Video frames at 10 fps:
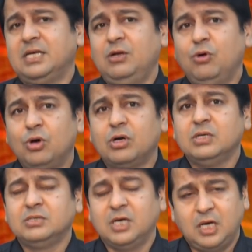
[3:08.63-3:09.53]
से
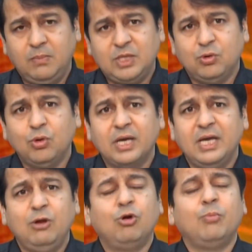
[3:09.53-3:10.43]
लोग संक्रमित हो
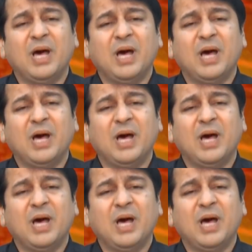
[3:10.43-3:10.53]
रहे हैं लोग